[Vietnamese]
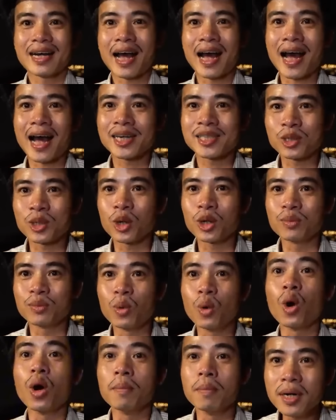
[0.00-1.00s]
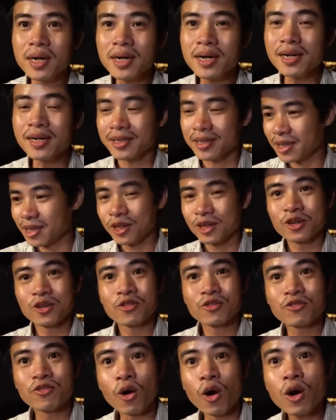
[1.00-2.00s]
hà nội mùa mưa
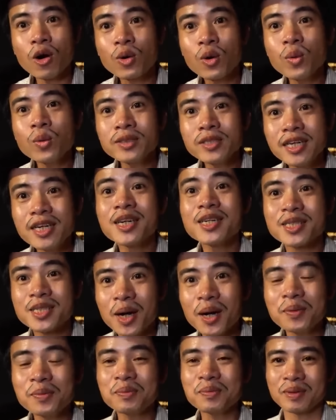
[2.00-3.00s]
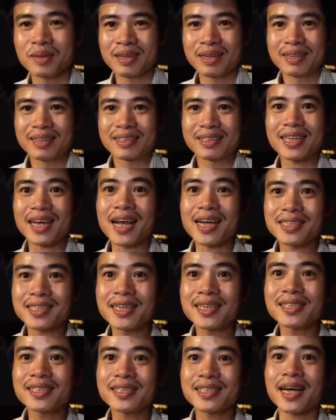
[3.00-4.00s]
phố cũng như sông trai
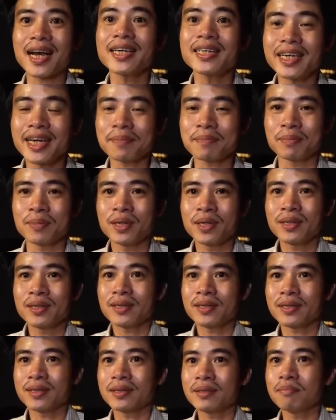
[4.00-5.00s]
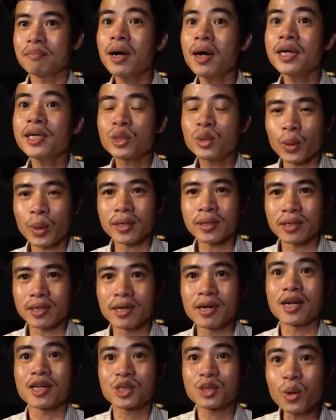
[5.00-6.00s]
xinh gái đẹp ờ, bơi thuyền
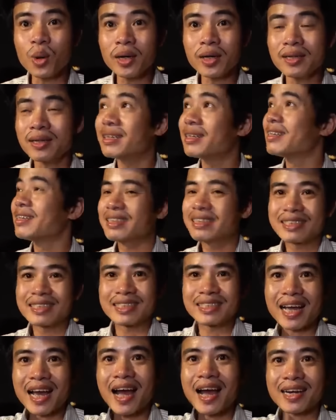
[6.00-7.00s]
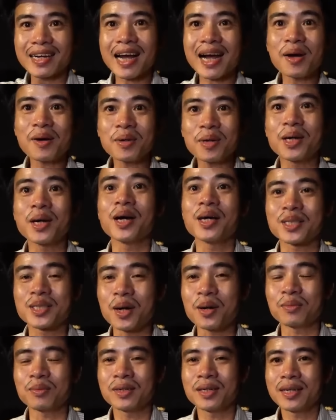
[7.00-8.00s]
ngược xuôi nhà cao cửa
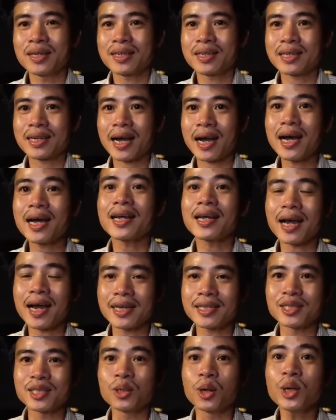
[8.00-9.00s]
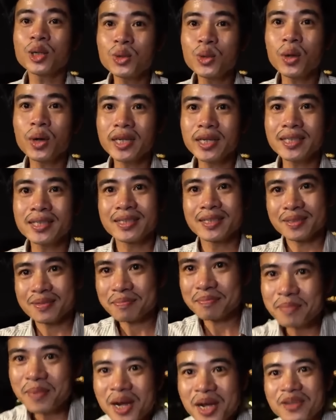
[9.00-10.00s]
rộng cá lại nối đuôi
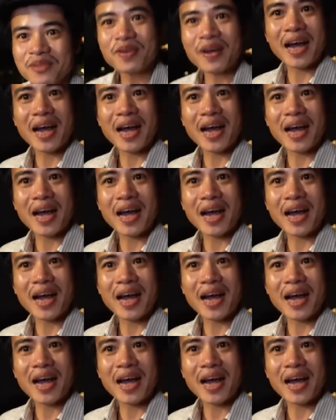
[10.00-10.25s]
bơi